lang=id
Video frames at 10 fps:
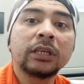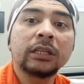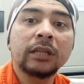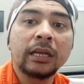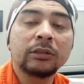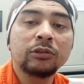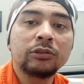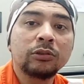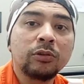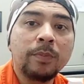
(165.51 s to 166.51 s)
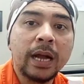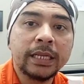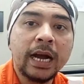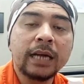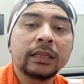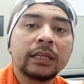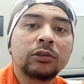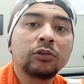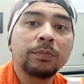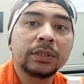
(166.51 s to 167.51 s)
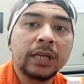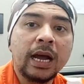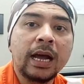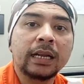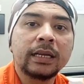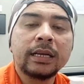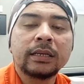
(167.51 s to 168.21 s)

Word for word: kita itu cukup banyak dan cukup besar